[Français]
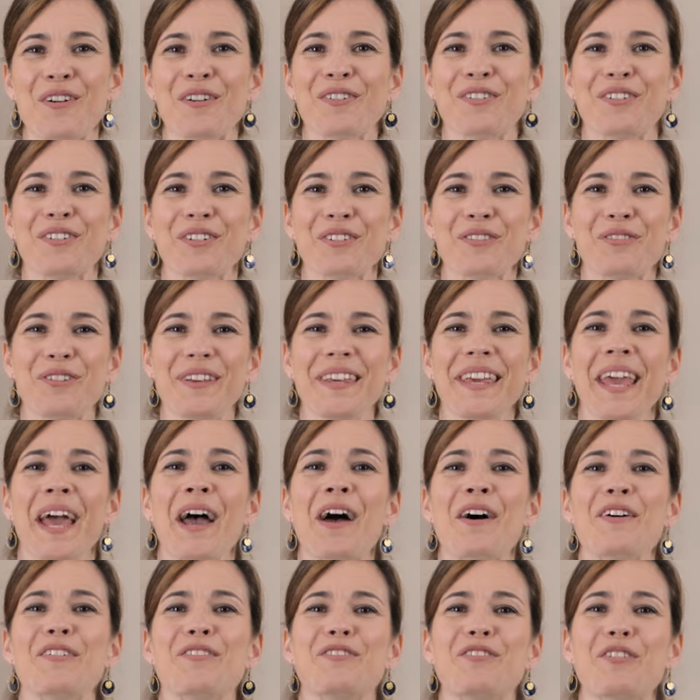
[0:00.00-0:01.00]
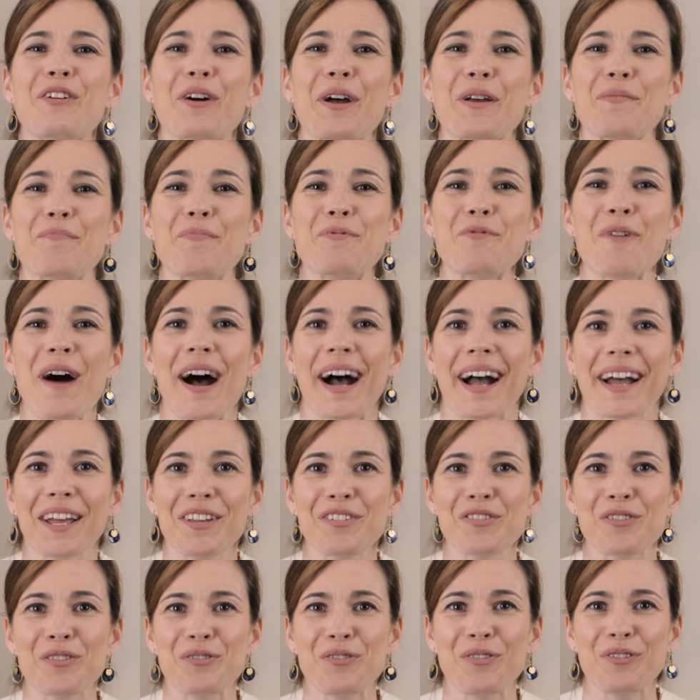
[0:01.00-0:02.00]
Aujourd'hui, je réponds à
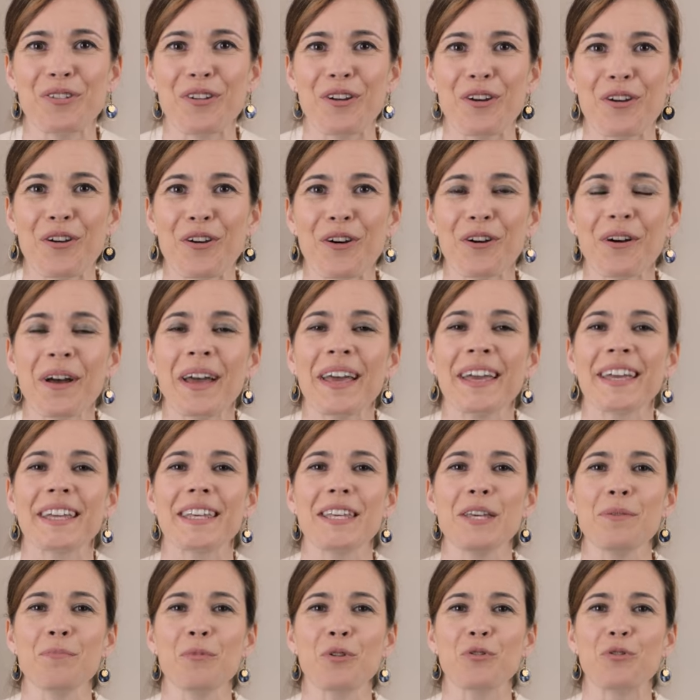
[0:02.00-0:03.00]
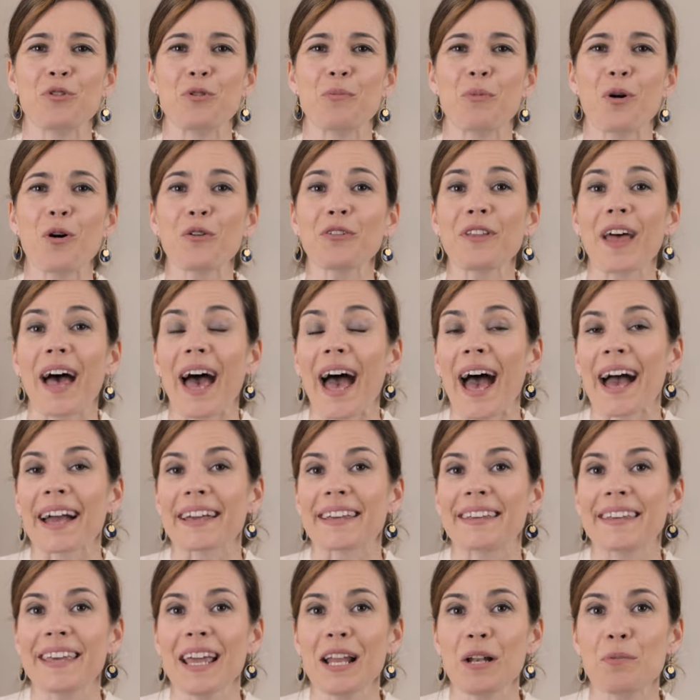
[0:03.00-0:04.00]
Réseau du Cœur qui me demande
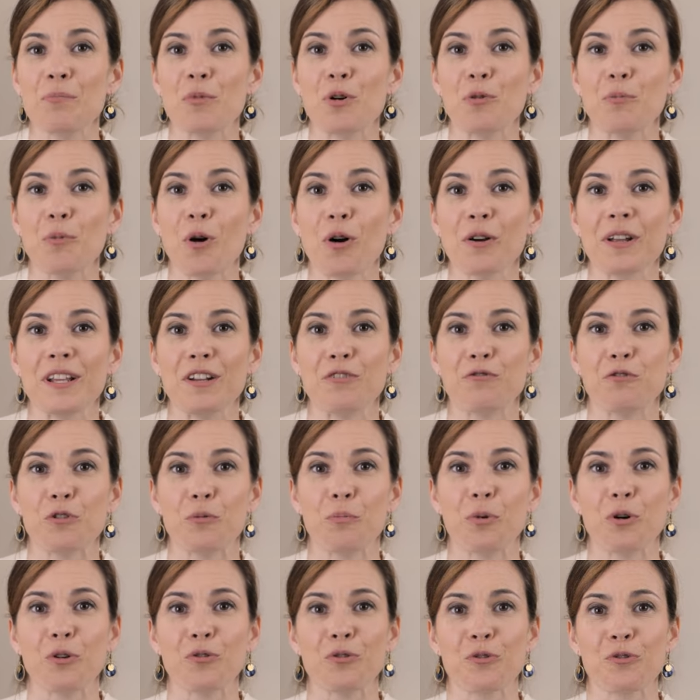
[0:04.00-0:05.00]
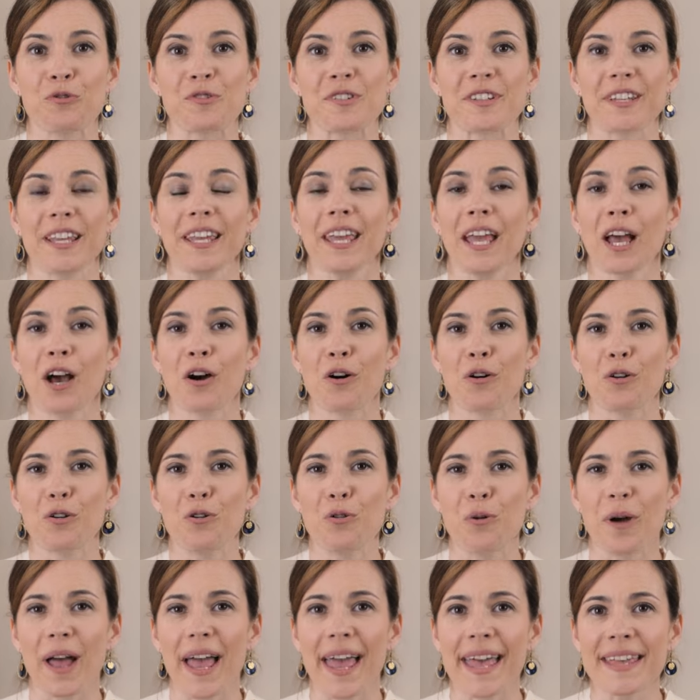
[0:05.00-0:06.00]
à quel moment il faut prononcer
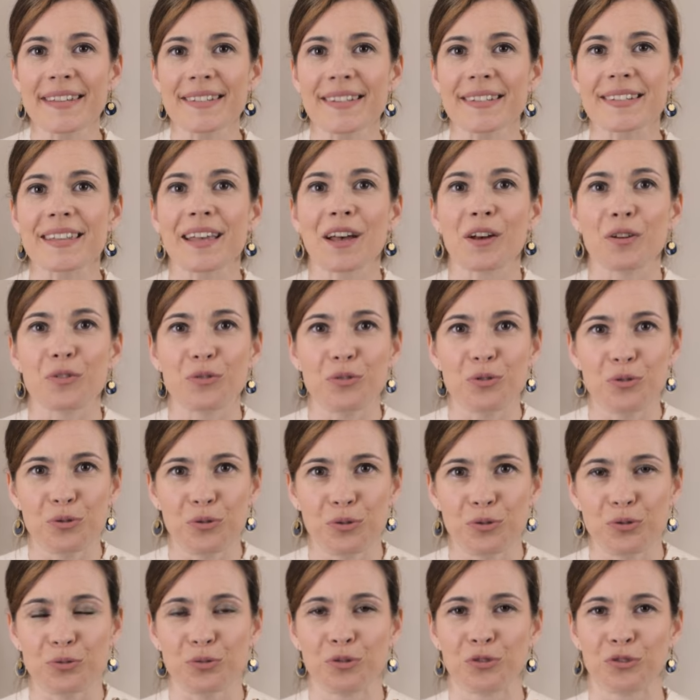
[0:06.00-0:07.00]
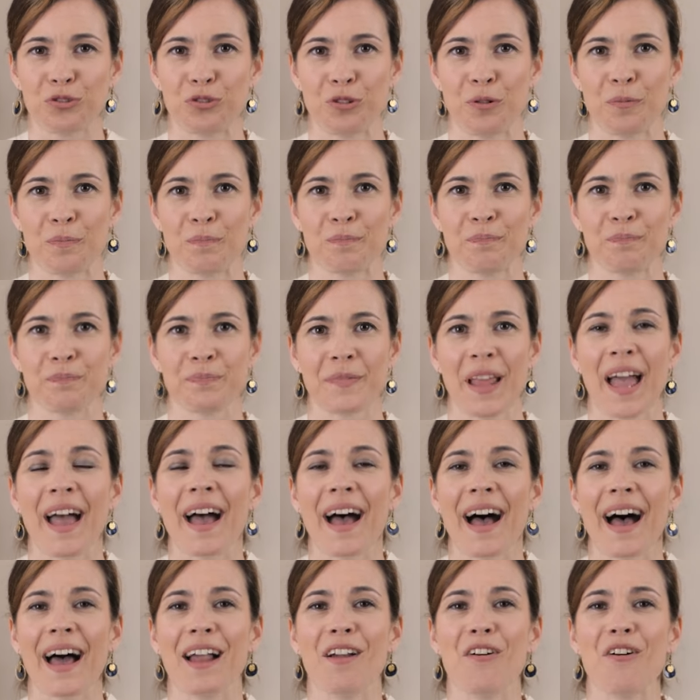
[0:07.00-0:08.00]
le S de tous.
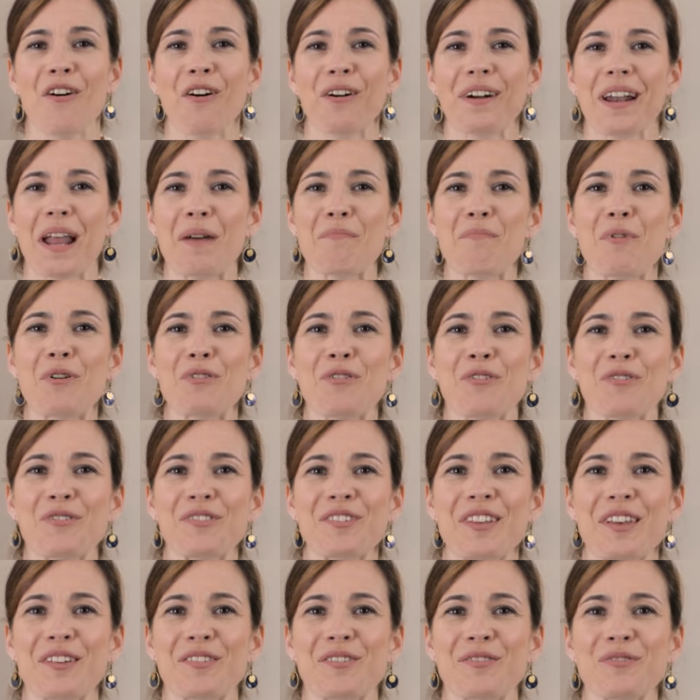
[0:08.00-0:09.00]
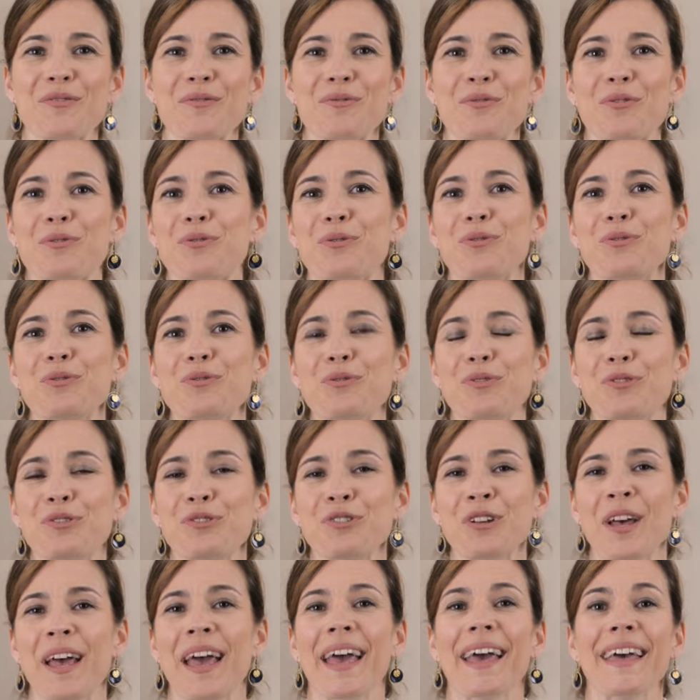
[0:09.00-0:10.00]
Alors, la prononciation de
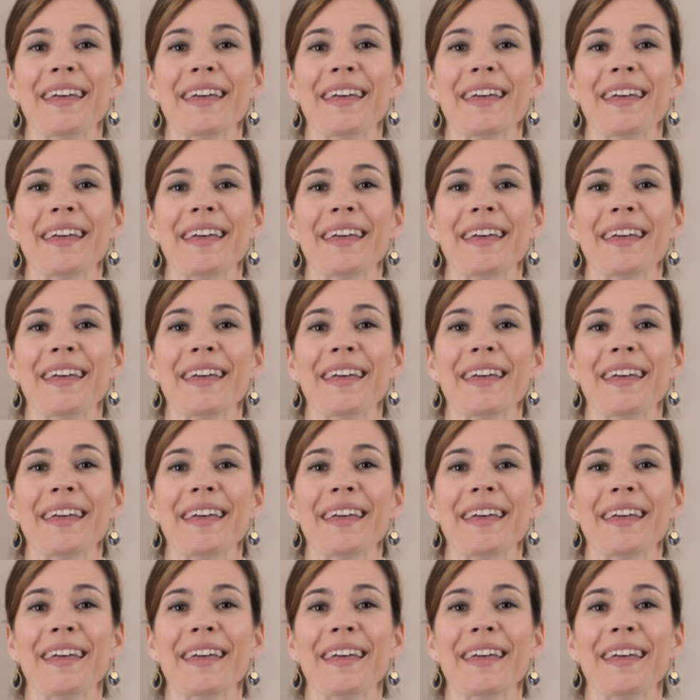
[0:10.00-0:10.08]
tous